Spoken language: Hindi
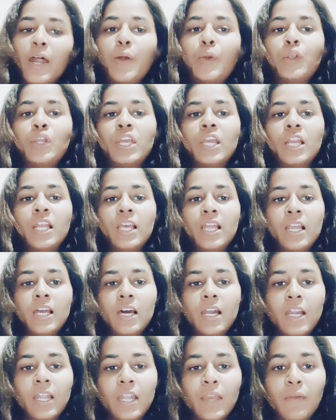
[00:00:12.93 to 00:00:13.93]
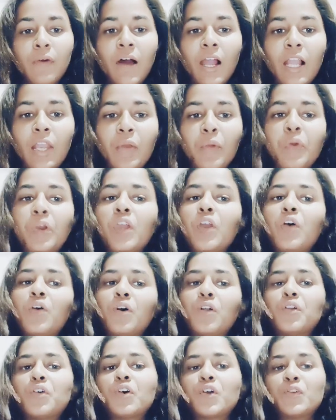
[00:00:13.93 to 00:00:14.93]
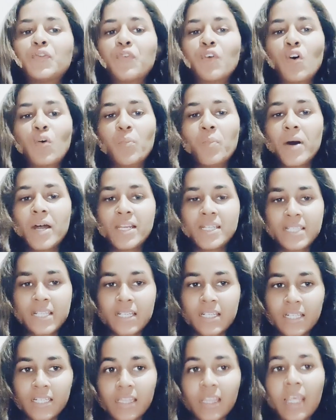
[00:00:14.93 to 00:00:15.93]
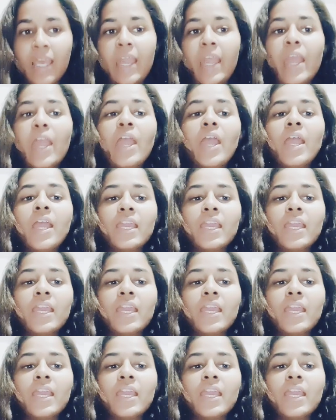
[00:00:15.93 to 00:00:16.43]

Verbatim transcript: डाउट क्लियर करने वाली हूँ कि कौन कौन फॉर्म भर सकते हैं